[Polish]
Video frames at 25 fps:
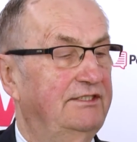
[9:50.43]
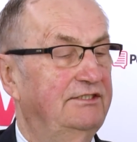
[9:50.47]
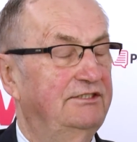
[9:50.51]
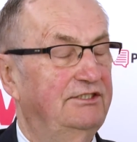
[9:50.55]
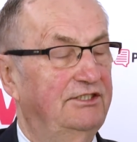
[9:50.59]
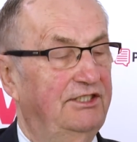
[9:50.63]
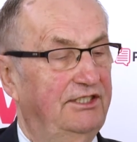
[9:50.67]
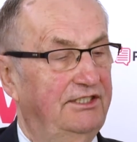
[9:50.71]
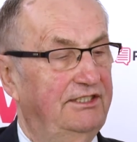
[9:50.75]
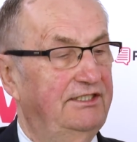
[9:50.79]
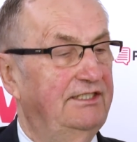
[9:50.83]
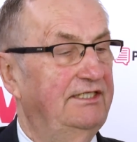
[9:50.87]

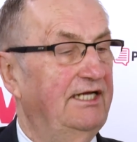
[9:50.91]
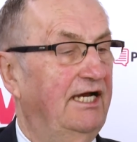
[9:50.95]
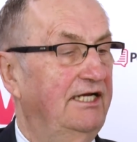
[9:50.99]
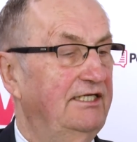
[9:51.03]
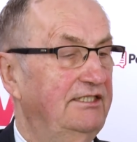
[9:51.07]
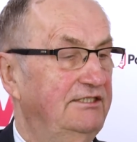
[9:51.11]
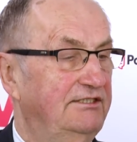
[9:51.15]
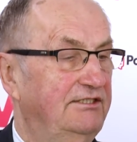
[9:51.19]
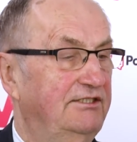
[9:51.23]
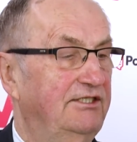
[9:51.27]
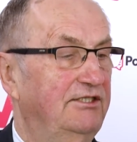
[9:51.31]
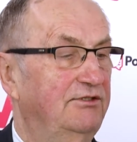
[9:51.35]
Czyli ta
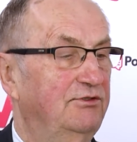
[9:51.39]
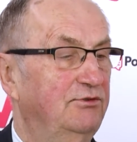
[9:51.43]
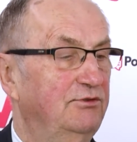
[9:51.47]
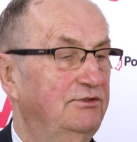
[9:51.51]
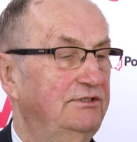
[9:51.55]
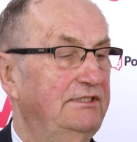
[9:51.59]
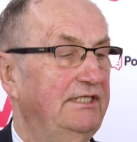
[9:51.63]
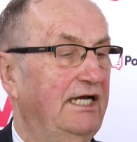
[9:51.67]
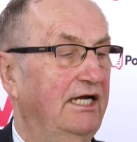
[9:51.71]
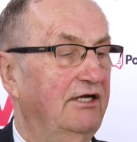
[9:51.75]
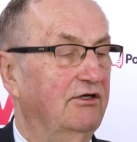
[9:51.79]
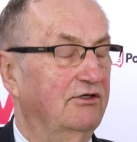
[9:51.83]

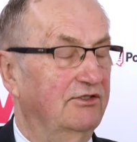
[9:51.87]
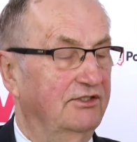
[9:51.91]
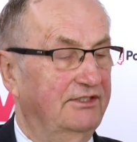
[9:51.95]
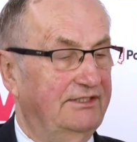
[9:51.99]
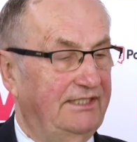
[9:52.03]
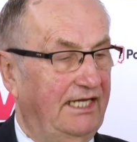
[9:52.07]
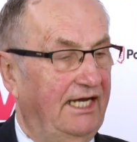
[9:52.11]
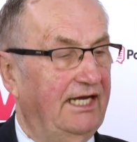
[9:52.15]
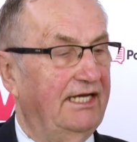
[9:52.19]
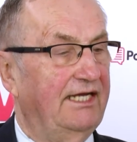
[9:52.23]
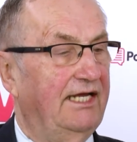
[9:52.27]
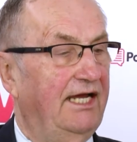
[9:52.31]
instytucja jako
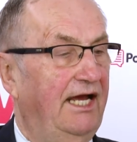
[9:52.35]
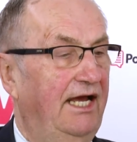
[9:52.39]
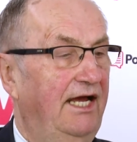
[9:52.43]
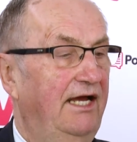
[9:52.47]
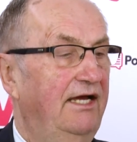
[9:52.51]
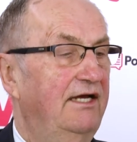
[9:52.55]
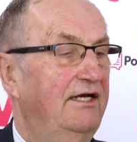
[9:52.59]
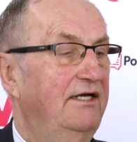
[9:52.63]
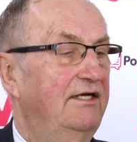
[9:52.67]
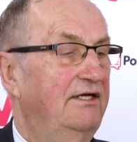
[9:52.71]
taka